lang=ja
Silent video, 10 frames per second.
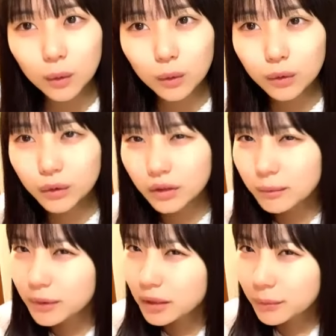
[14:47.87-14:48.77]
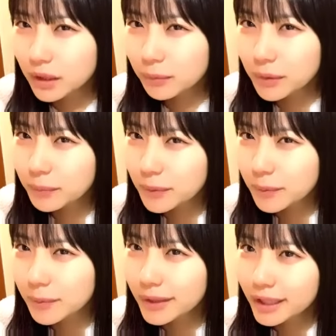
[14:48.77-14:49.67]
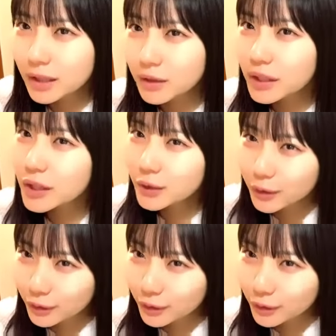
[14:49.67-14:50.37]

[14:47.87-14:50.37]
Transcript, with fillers: 本当にみみみみ見てくれる